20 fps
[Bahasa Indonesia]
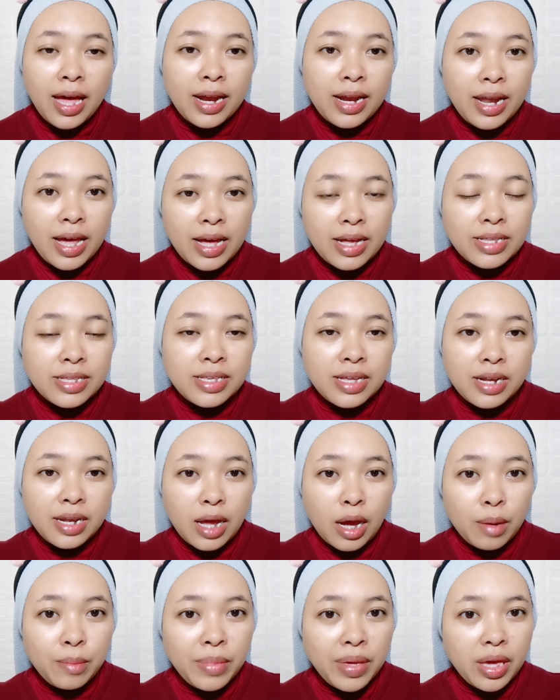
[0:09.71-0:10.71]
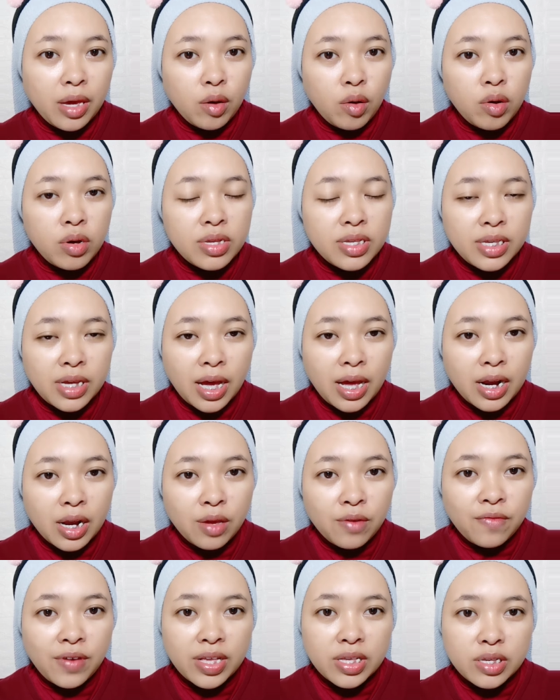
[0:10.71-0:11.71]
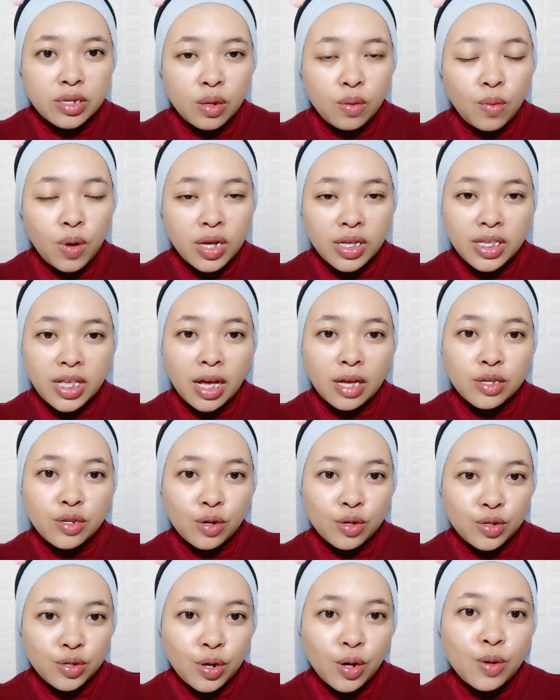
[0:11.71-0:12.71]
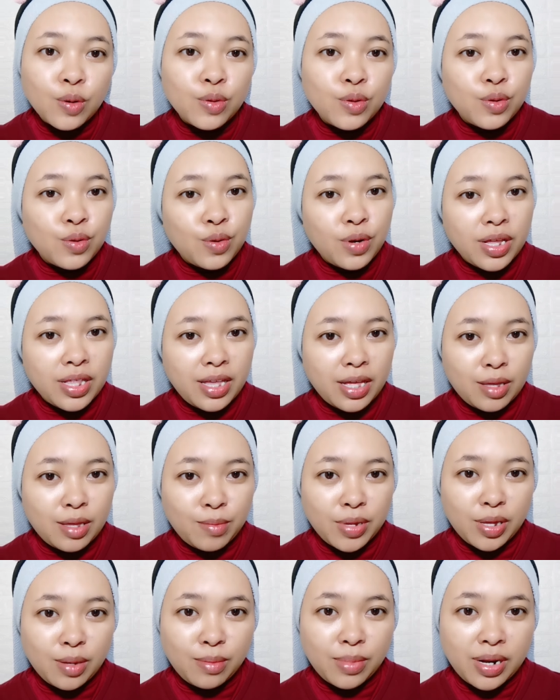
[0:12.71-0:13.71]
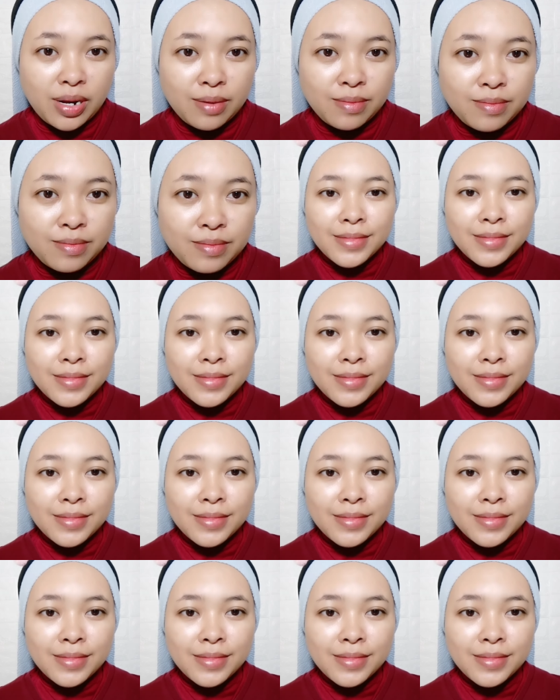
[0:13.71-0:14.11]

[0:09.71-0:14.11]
dan sedang bingung cari facial wash yang cocok untuk kulitnya teman-teman.